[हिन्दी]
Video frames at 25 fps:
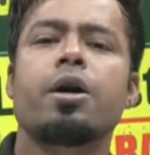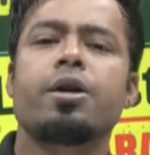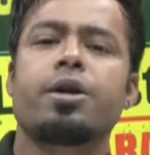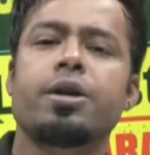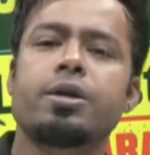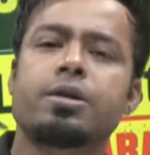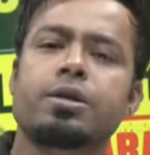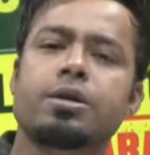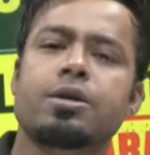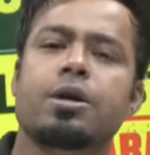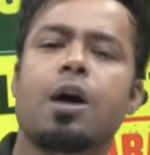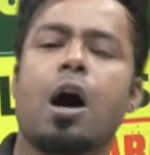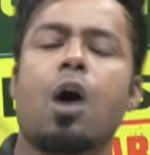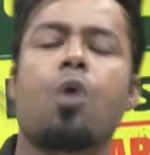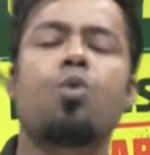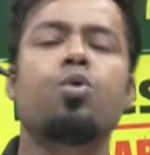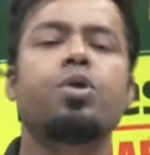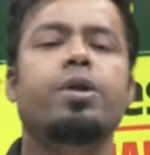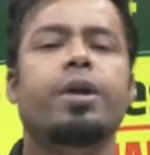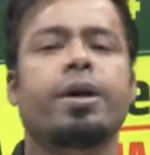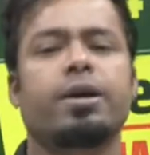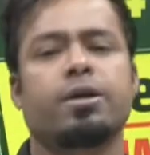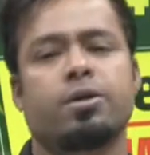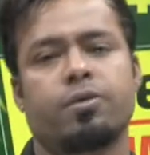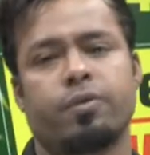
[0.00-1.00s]

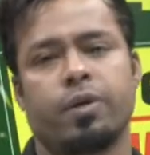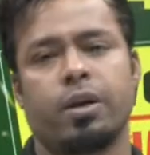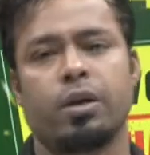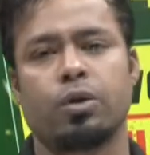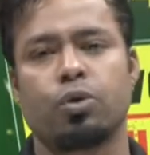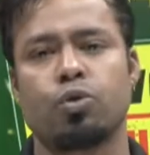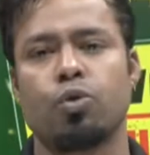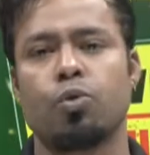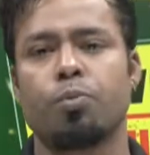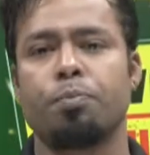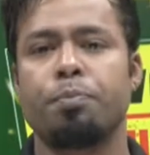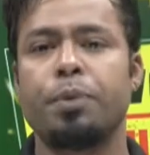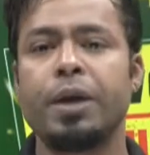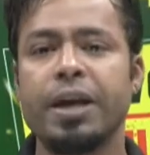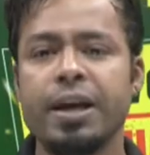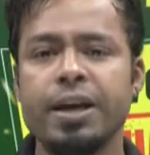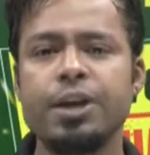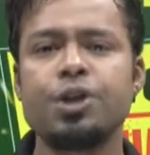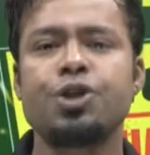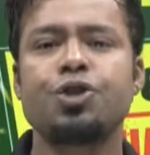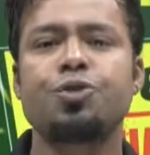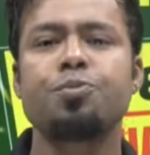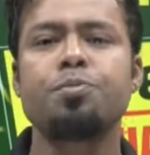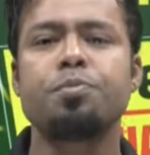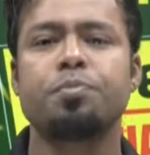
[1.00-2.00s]
डिस्काउंट एज वेल तो
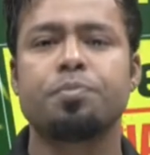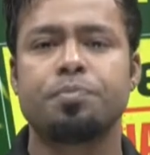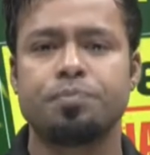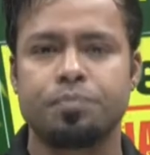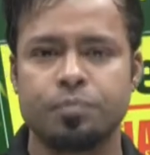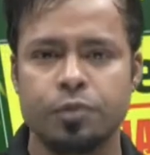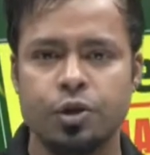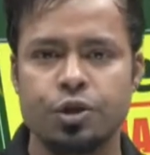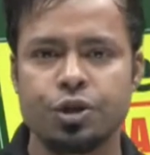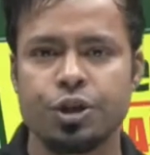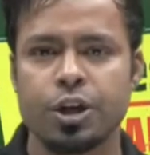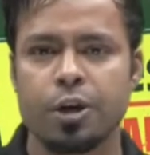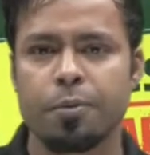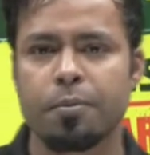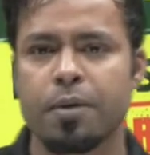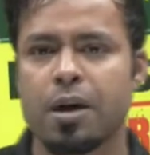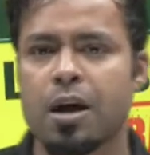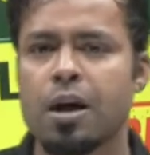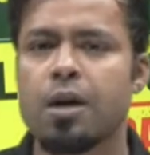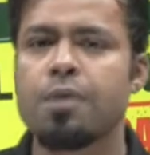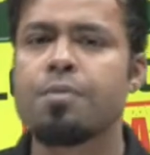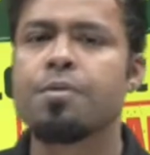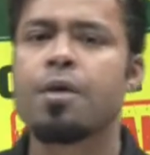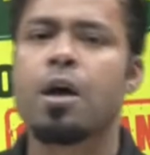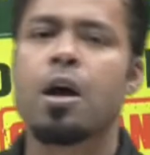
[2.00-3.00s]
भीष्म शर्मा
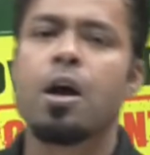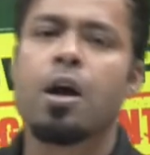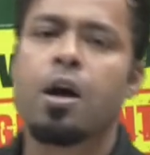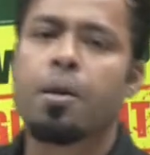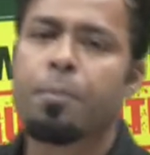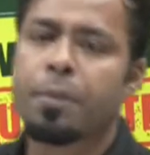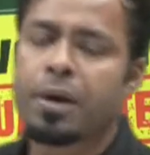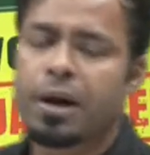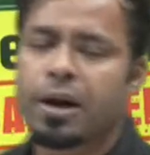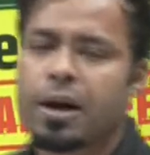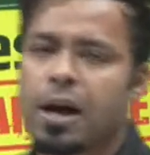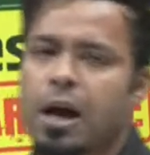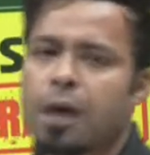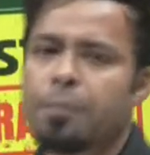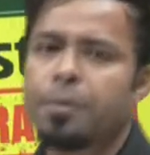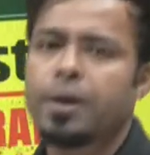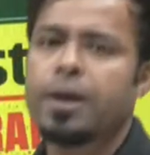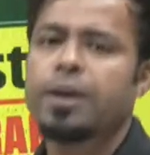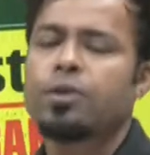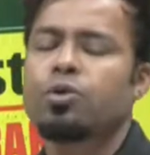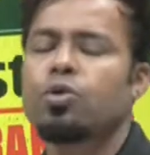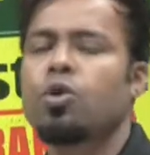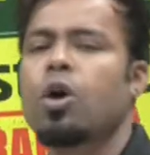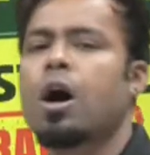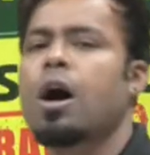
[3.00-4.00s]
मेरा नाम है
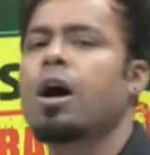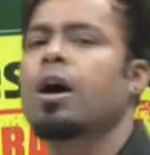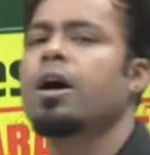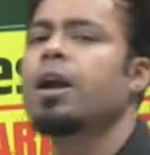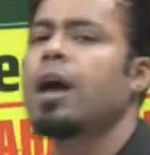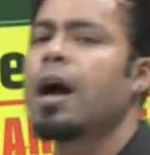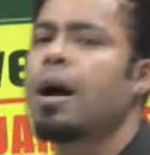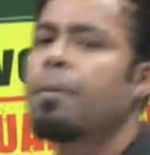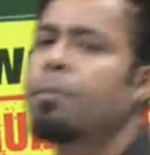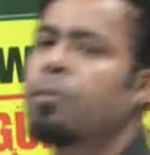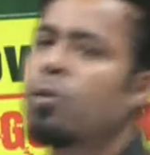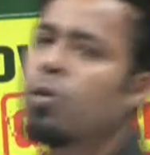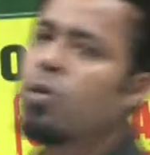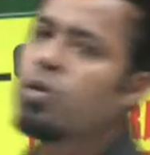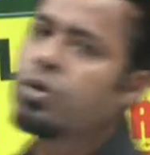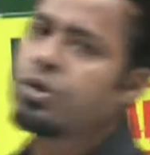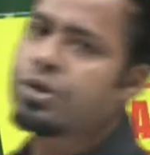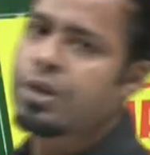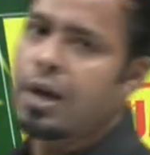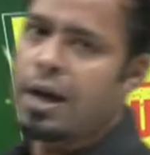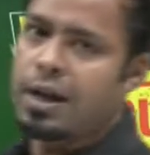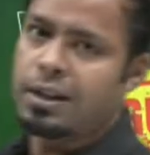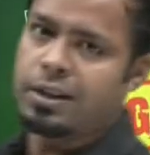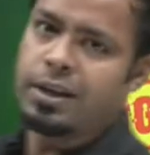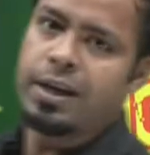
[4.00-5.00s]
तो अगर आप लोग
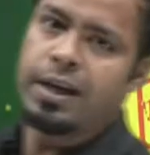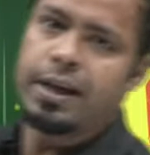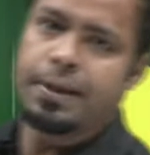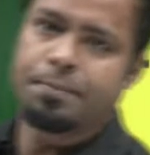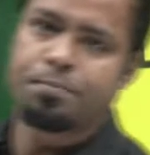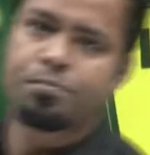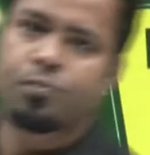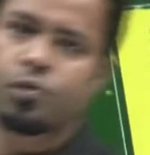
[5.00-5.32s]
चाहते हैं